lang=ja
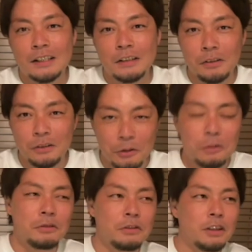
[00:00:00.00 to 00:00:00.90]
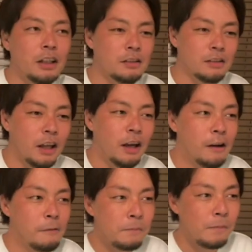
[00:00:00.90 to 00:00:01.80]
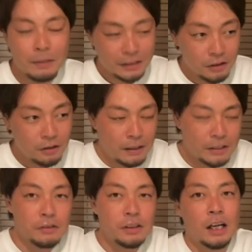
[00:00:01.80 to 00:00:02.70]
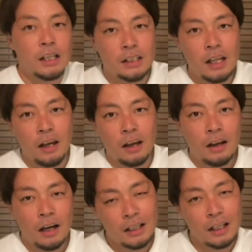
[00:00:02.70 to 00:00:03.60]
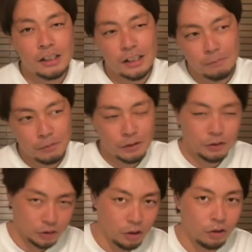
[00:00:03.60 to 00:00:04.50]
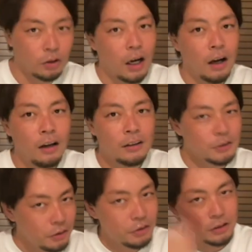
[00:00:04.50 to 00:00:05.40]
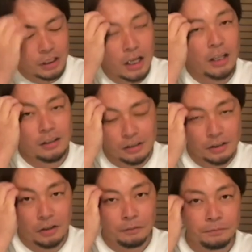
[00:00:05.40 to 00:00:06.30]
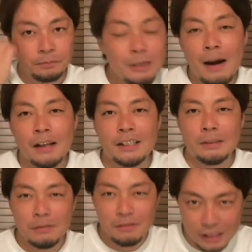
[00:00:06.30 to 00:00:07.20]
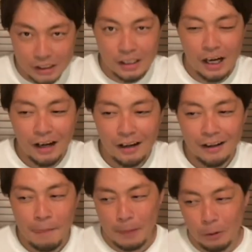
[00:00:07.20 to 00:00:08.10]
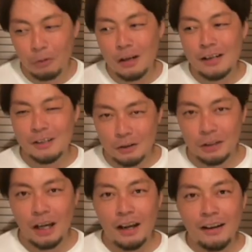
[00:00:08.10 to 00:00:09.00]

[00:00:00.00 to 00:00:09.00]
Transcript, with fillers: すごい良くてですね、別の場所を探して新しいキャンプ場を作ろうとか、そういうのじゃないんですよ。今、自分たちが、この環境で、